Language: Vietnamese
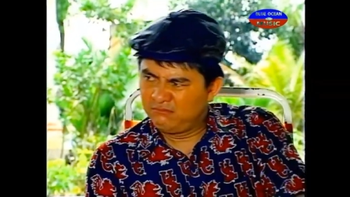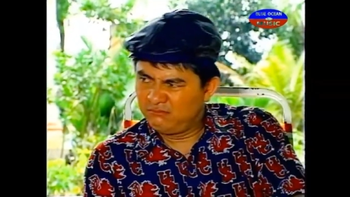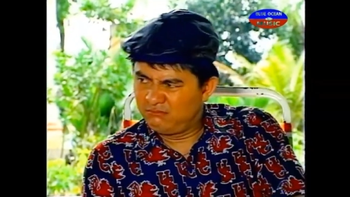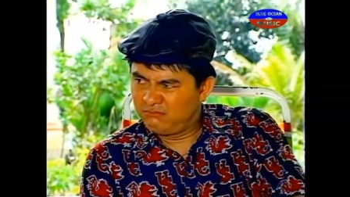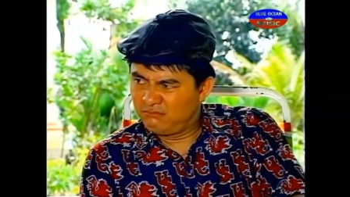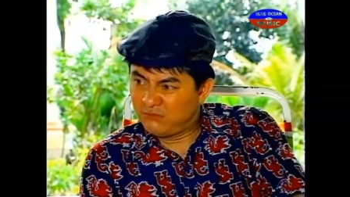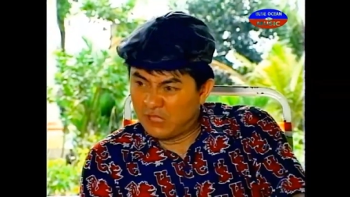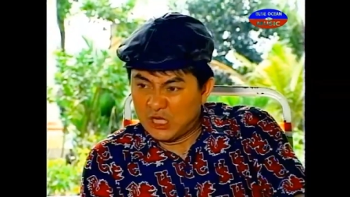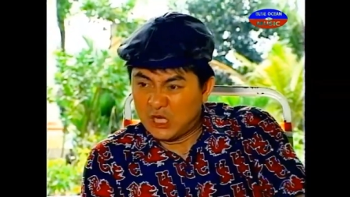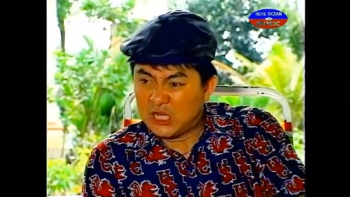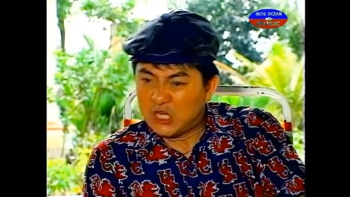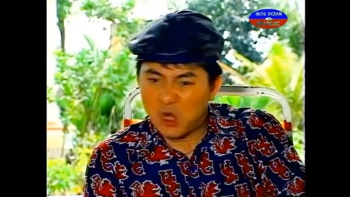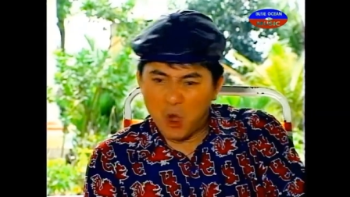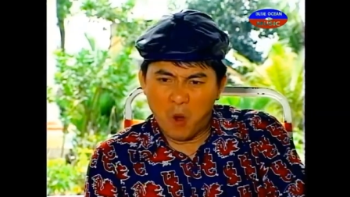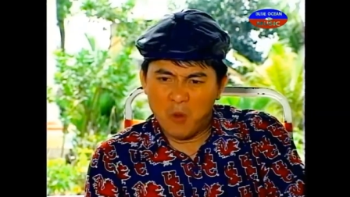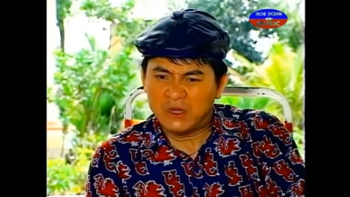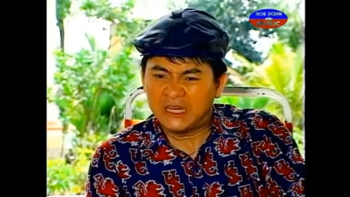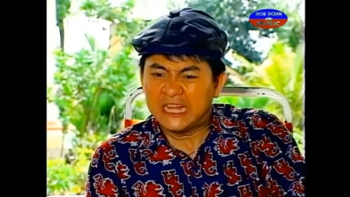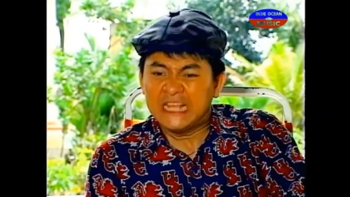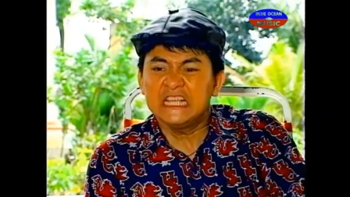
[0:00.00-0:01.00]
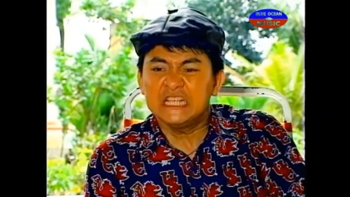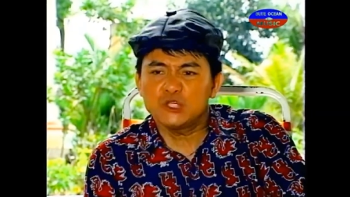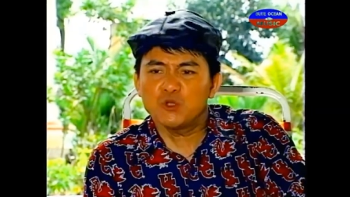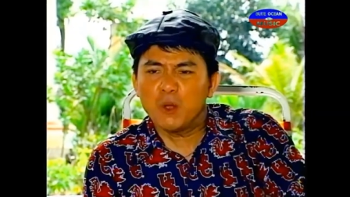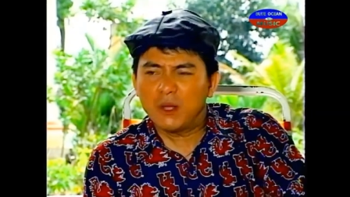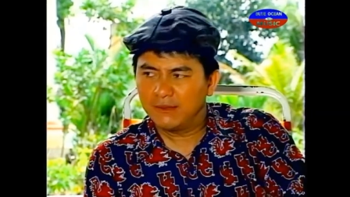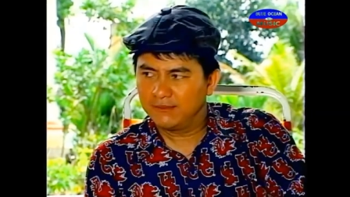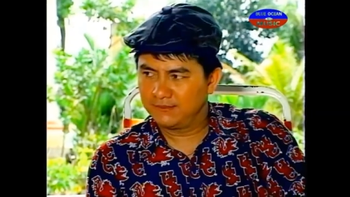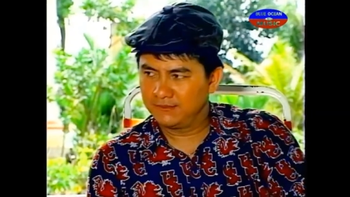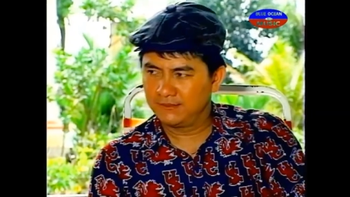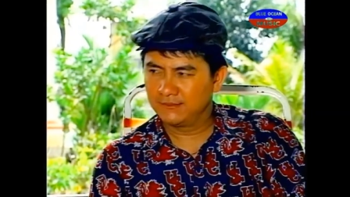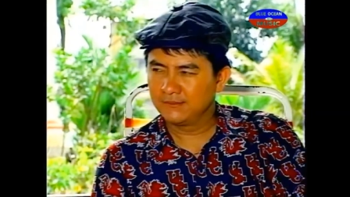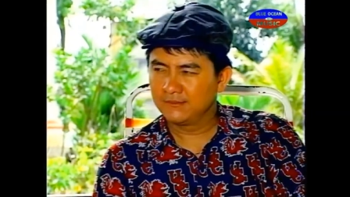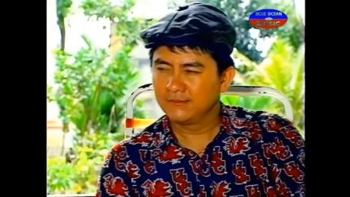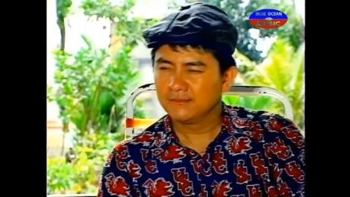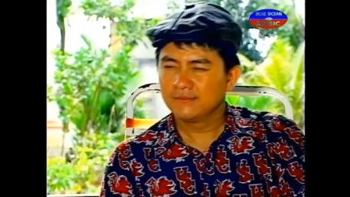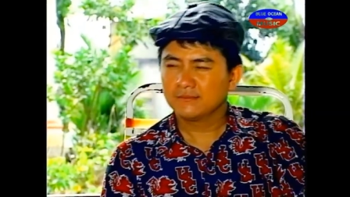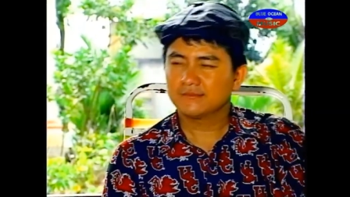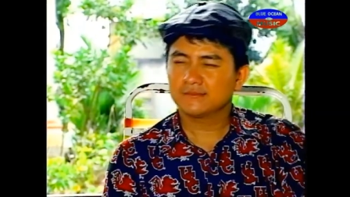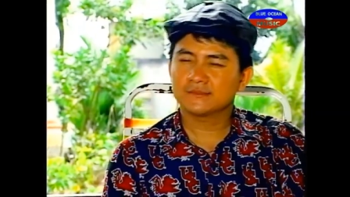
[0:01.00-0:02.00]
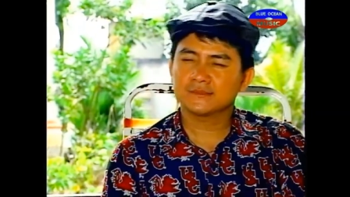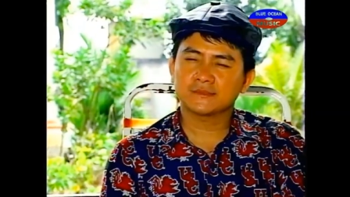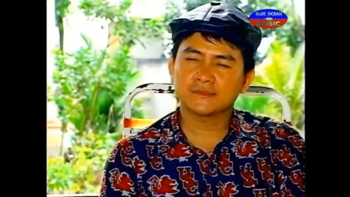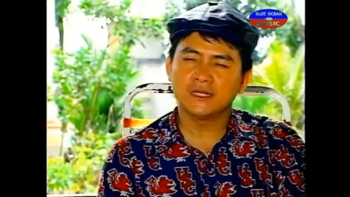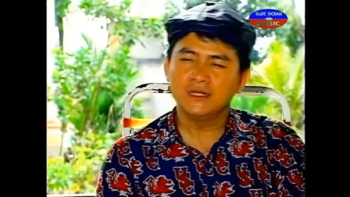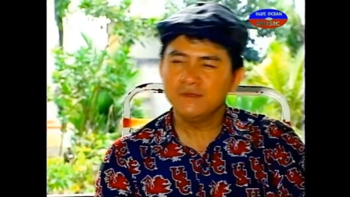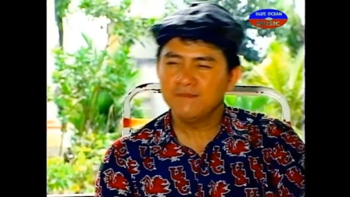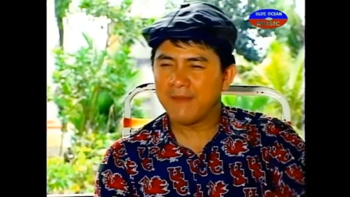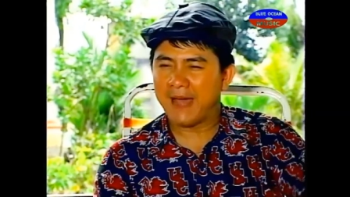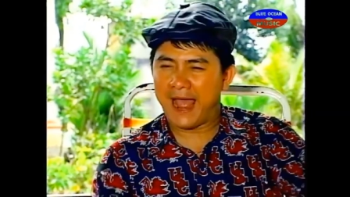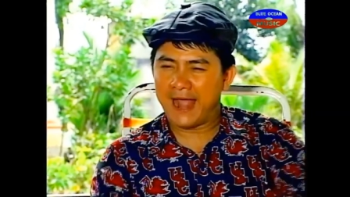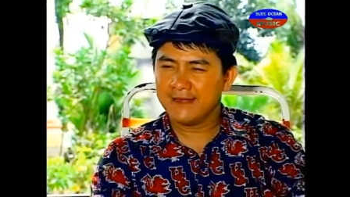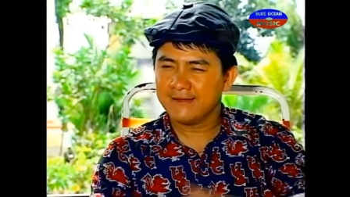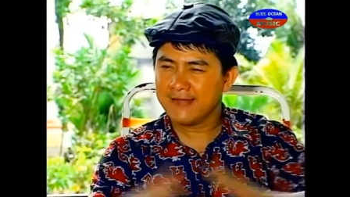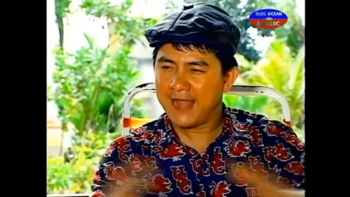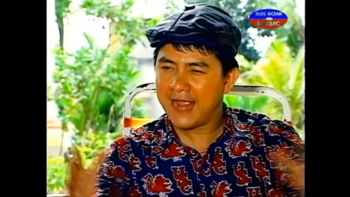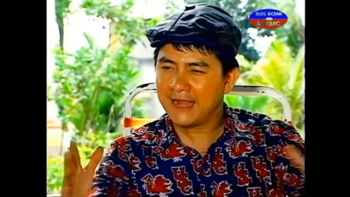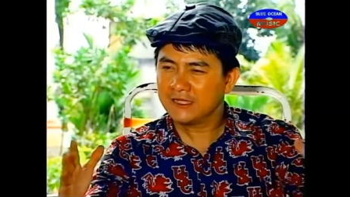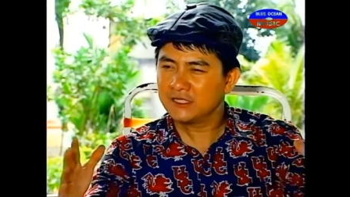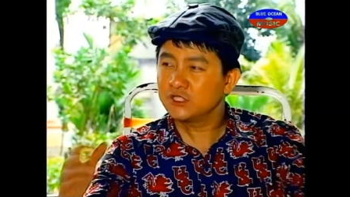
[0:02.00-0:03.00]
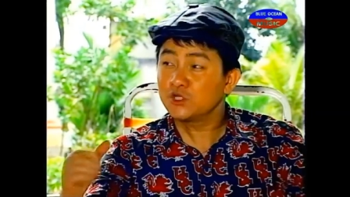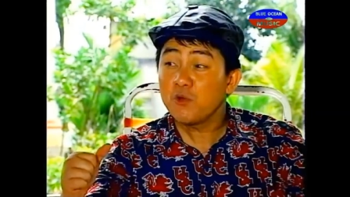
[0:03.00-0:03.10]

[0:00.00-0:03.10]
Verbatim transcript: nhất ngôn ký xuất, tứ mã nan